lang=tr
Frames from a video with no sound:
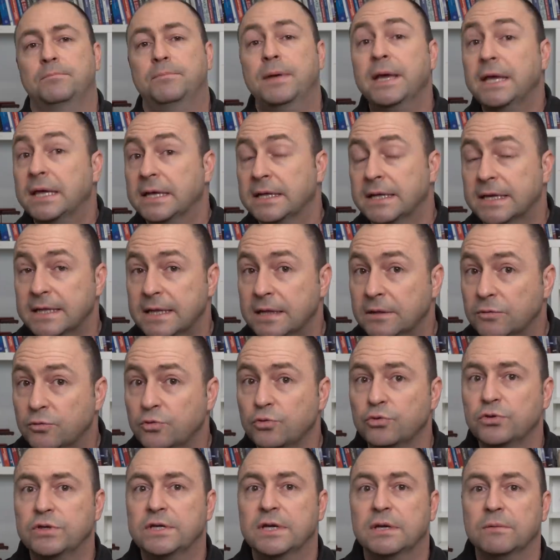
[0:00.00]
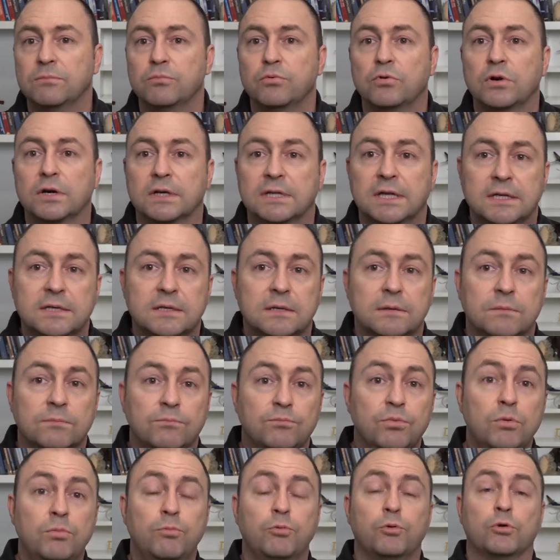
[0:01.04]
Peki neden Türkiye bu kadar
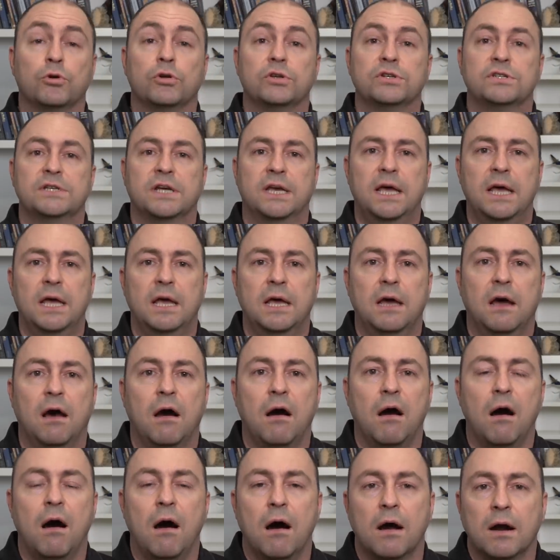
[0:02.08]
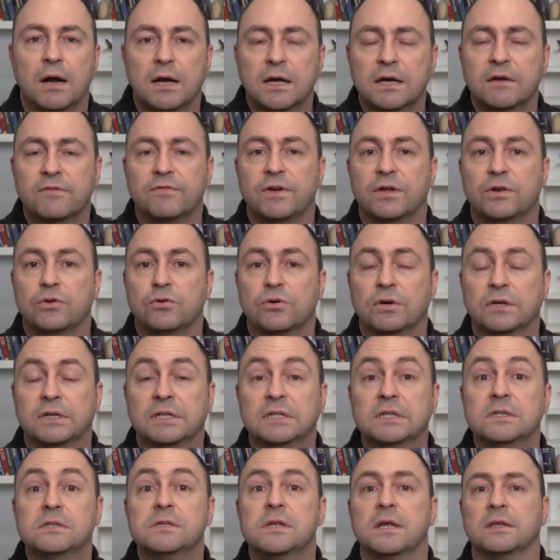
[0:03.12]
bu projeye ağırlık veriyor,
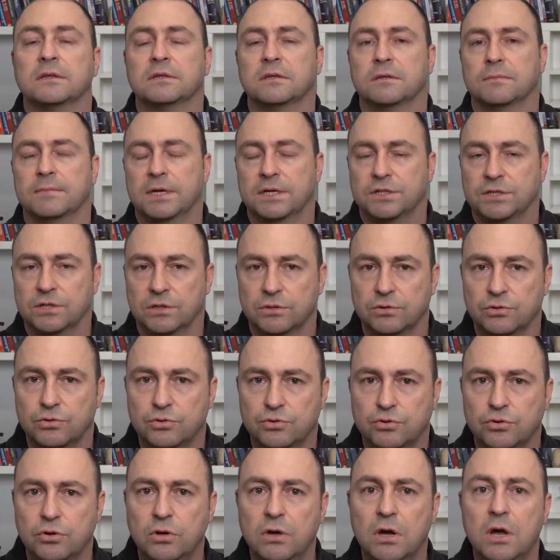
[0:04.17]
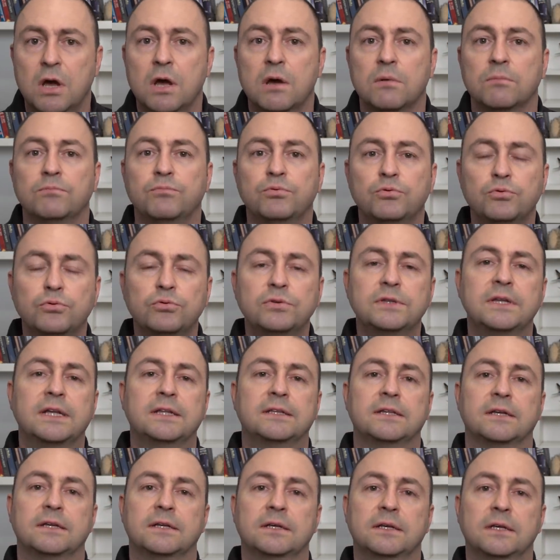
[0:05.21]
hızlandırmaya çalışıyor? Bunun
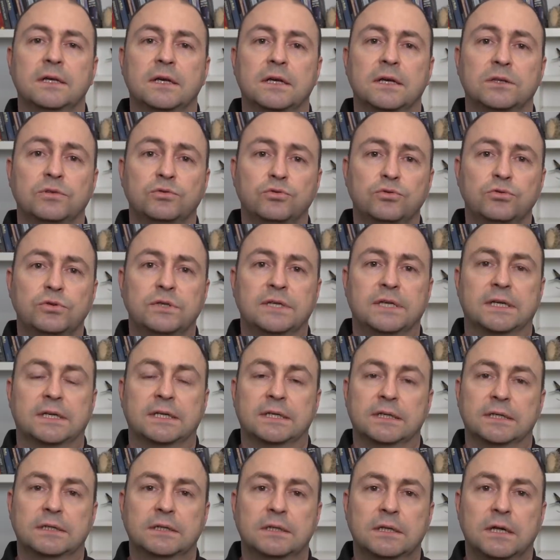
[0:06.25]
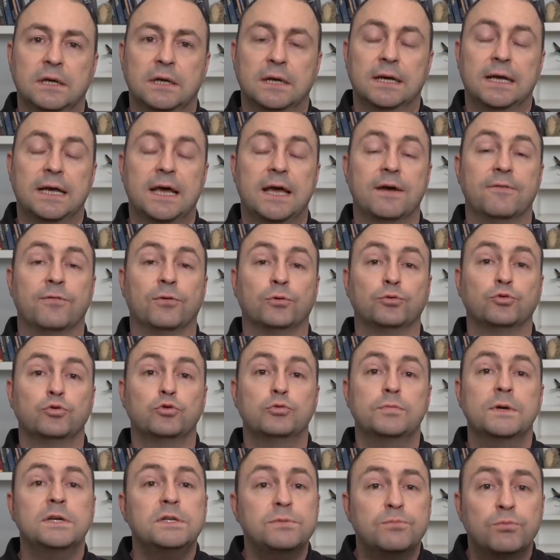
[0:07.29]
nedeni Türkiye'nin
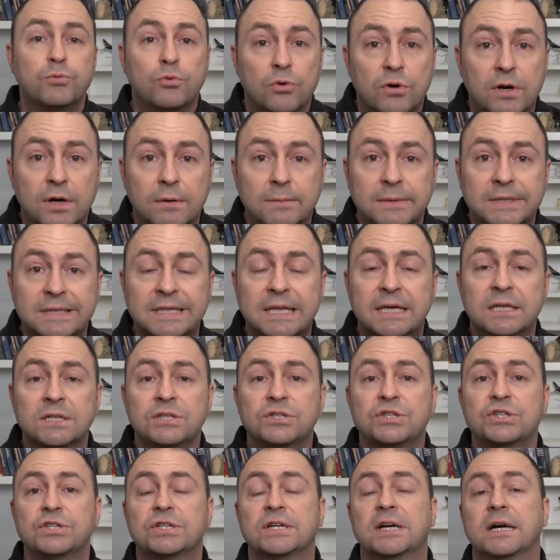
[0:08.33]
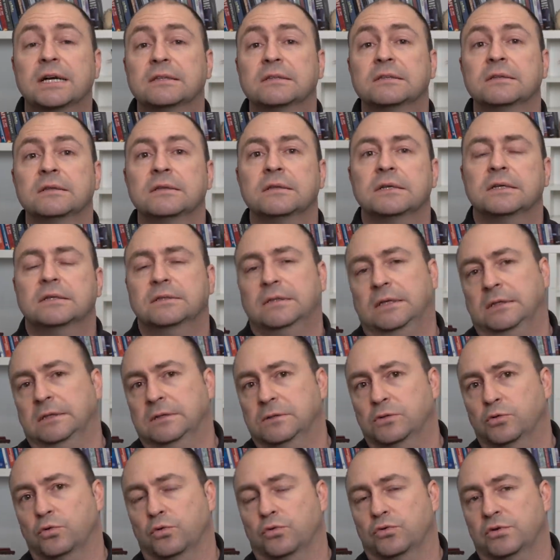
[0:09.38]
F-35 programından çıkartıldıktan
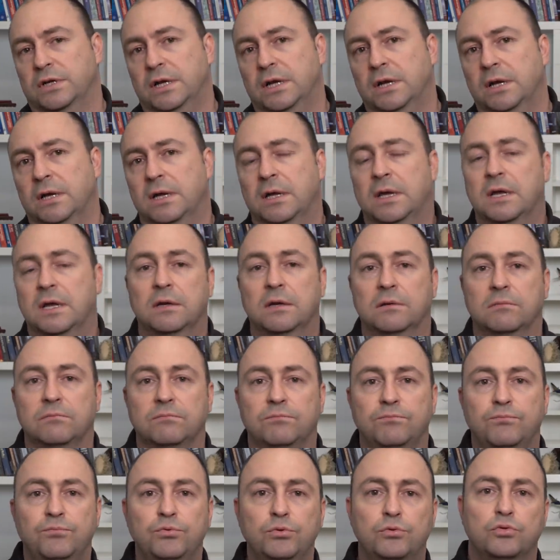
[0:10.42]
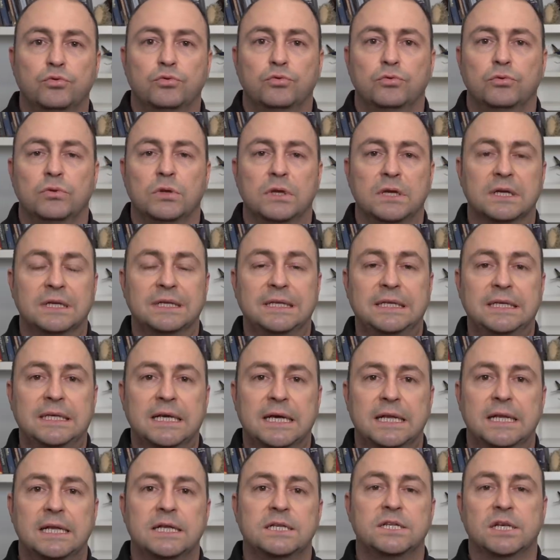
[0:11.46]
sonra bütün
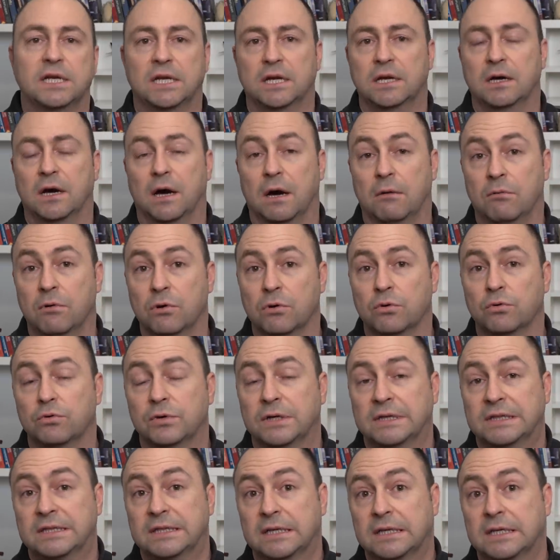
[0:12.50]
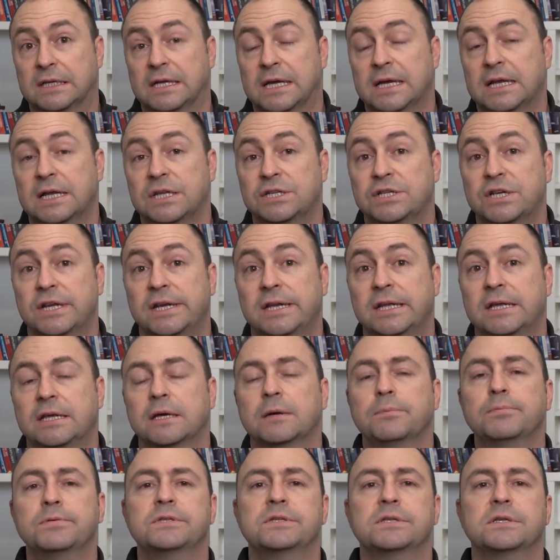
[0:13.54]
geleceği, hava kuvvetlerinin geleceğinin
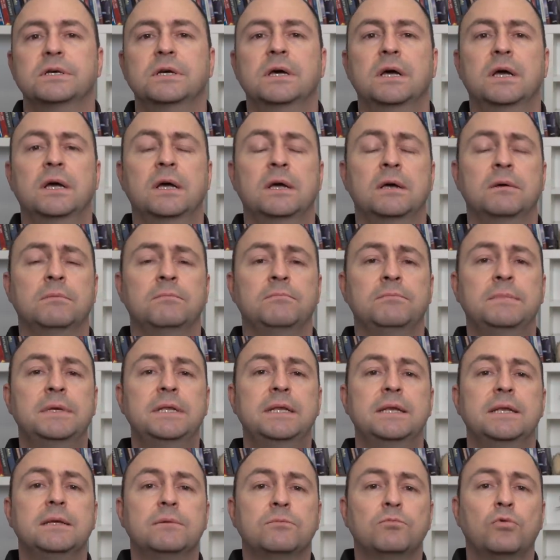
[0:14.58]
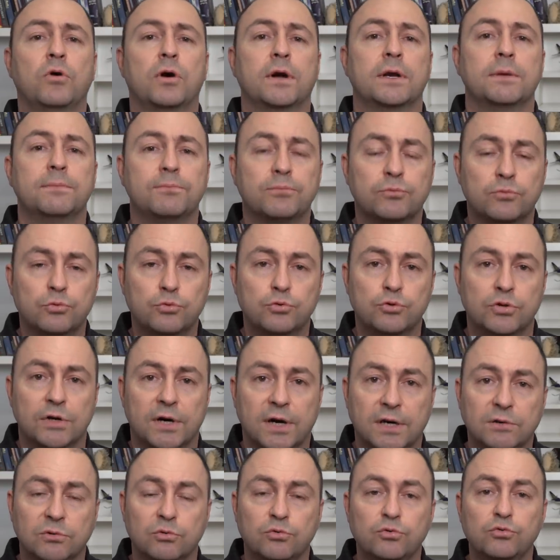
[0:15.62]
yapısı milli muharip
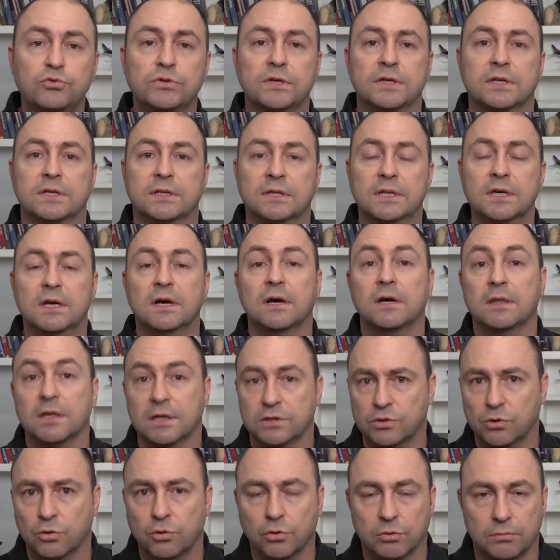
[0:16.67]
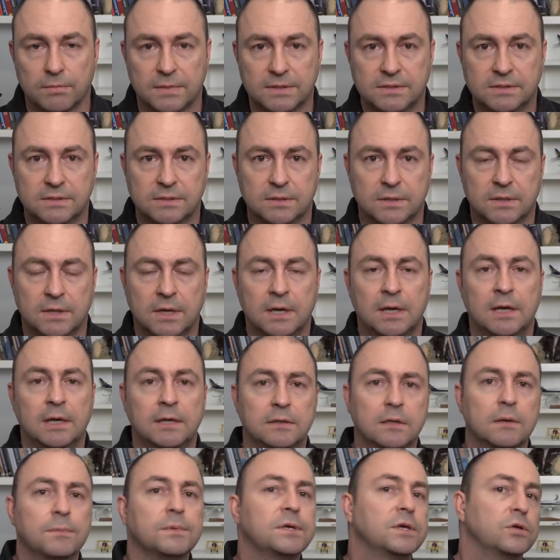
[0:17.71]
uçağın üzerinde kalacak olması.
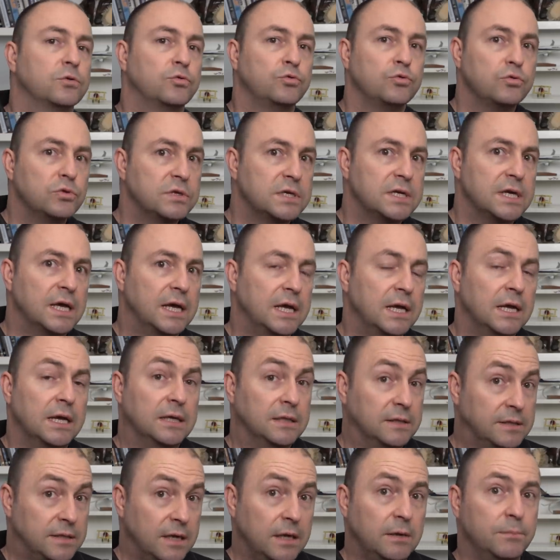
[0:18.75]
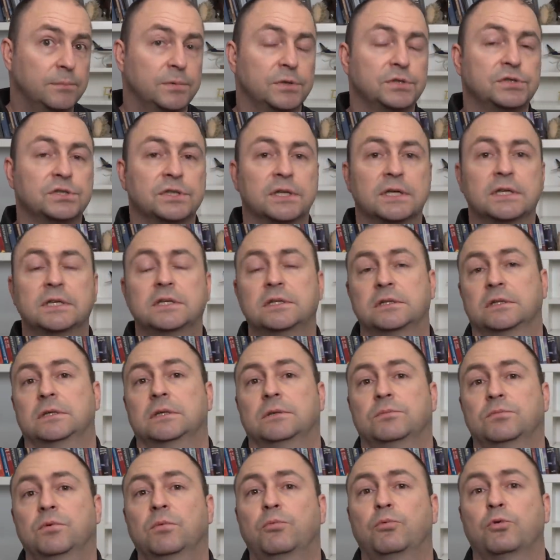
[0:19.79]
Tabii ki Türkiye tek başına
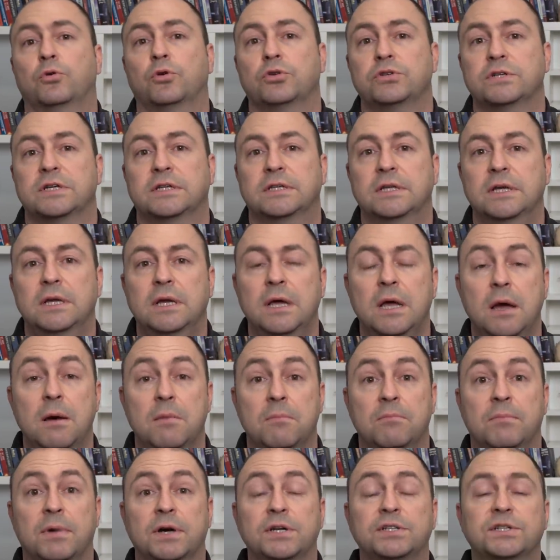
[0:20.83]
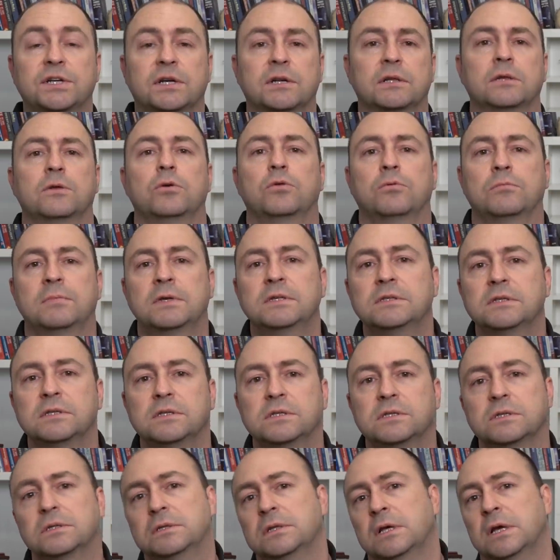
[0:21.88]
girdiği bu projede başarılı olması
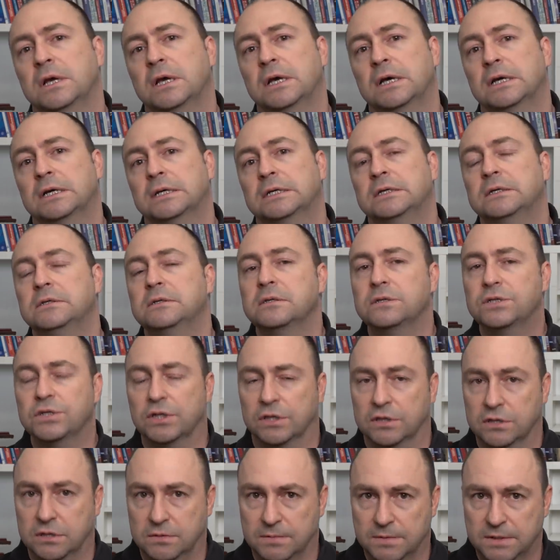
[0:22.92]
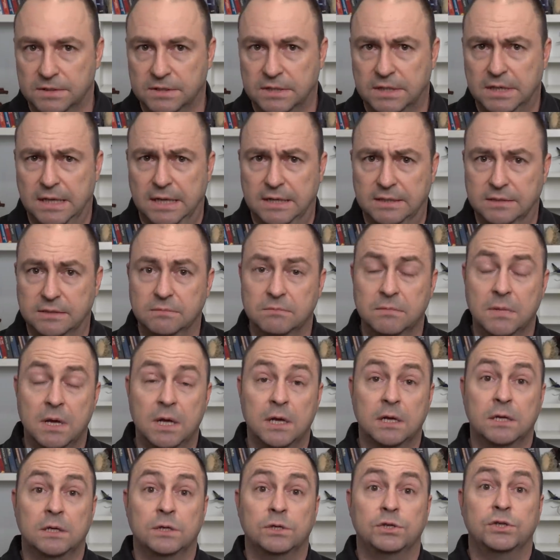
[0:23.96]
için hızlı çalışması lazım,
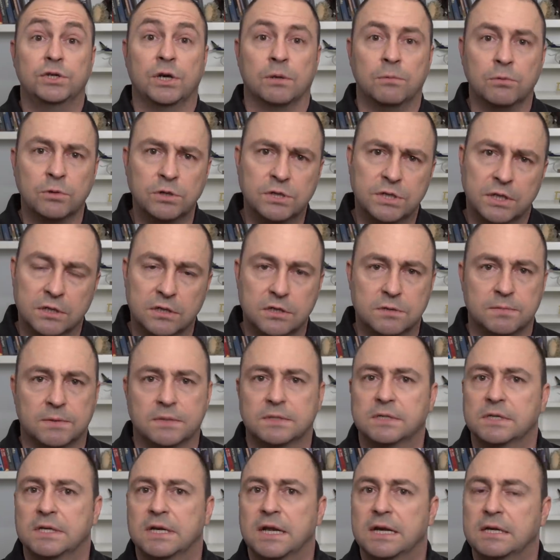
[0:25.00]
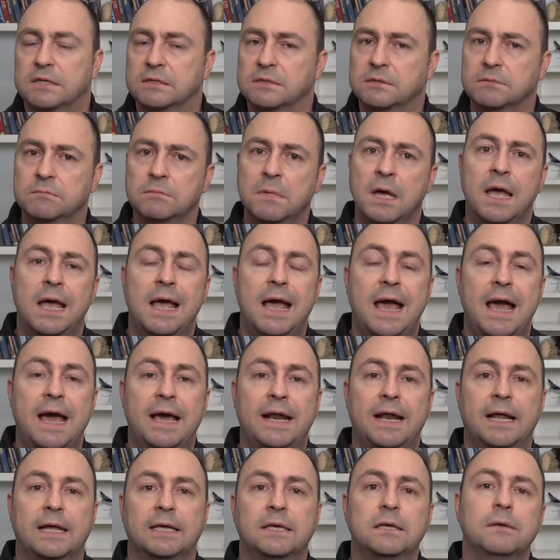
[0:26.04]
çabuk çalışması lazım.
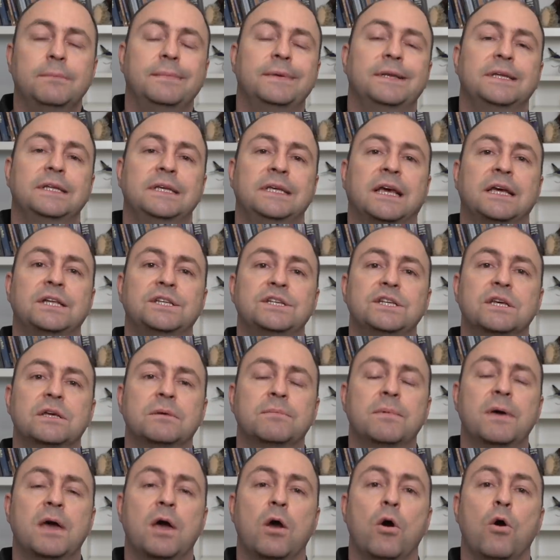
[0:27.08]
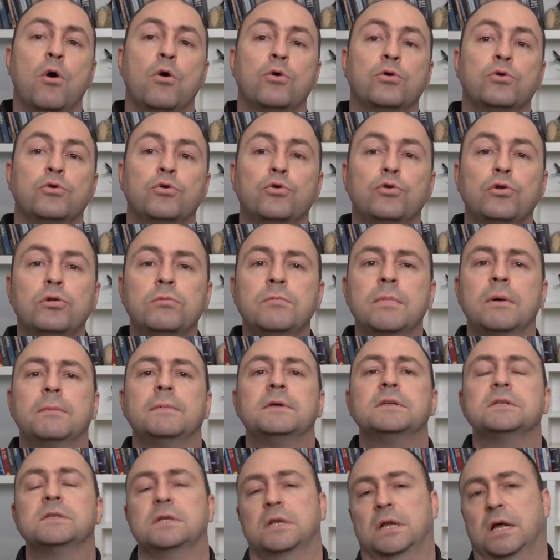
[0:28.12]
Herhangi bir gecikme
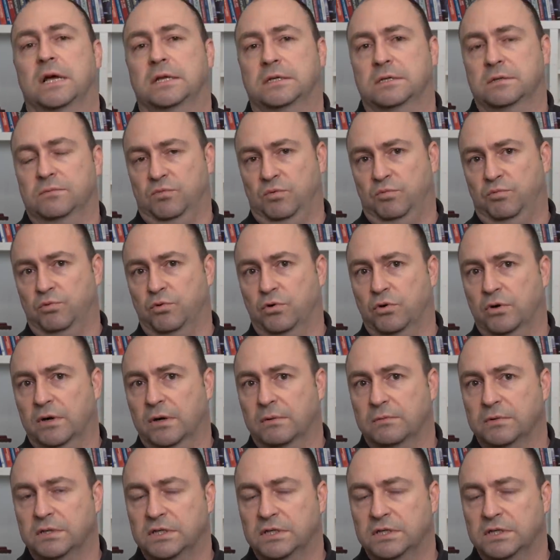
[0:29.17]
öngörülmemesi lazım bu program